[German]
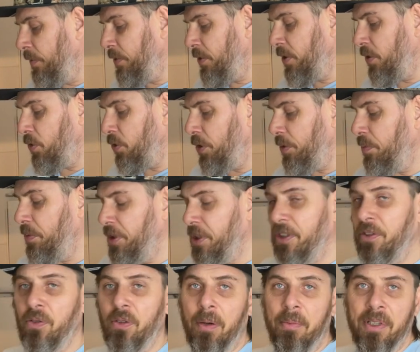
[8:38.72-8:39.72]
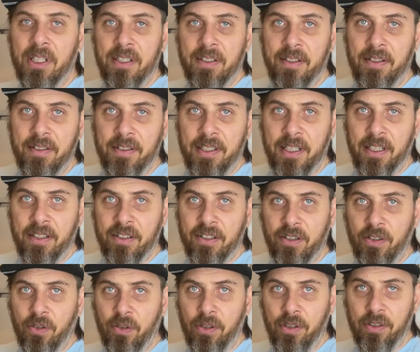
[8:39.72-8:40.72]
zerdrückt man die so, aber dann sind sie ja
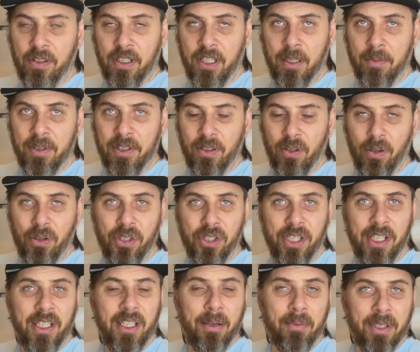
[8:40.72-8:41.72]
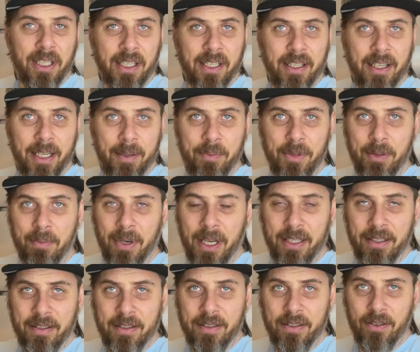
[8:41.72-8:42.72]
zerdrückt, dann kann man es auch schälen, aber dann kleben die
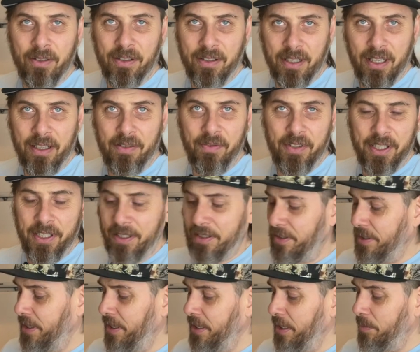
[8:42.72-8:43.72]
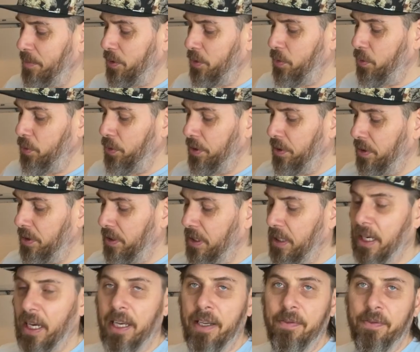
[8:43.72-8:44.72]
meistens noch dran. Wenn die Zehen aber gut
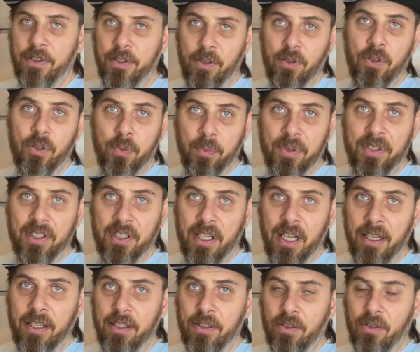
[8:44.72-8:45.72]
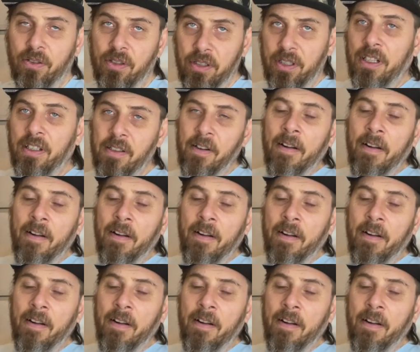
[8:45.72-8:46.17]
reif sind und schon ein bisschen angetrocknet,